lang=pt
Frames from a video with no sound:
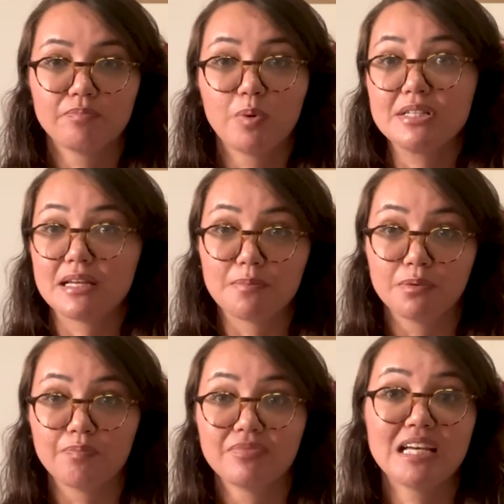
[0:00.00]
Por
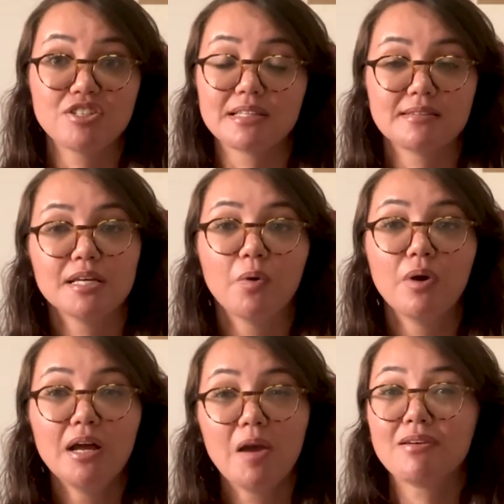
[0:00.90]
exemplo, na gestação,
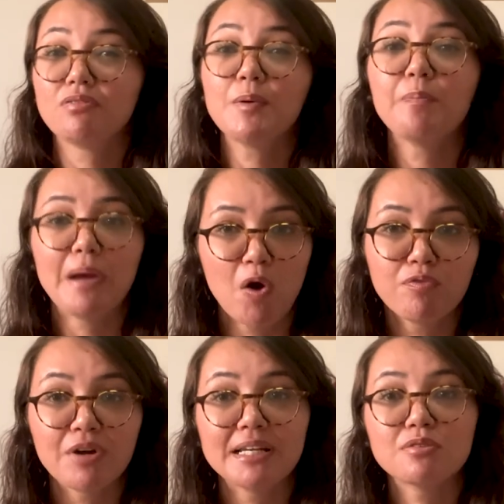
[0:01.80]
é o assoalho
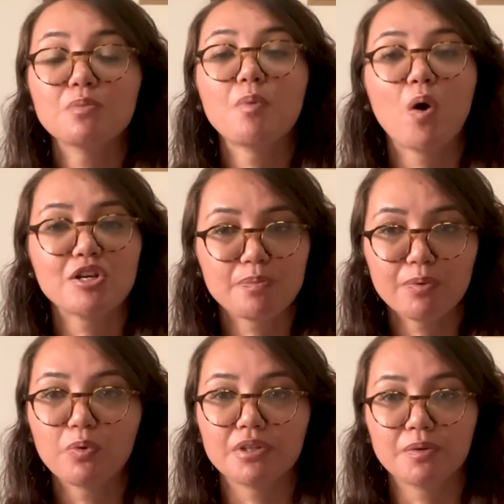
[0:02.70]
pélvico que dá suporte
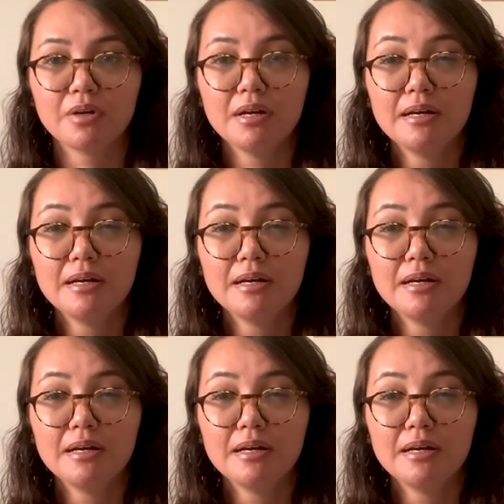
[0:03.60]
para o útero.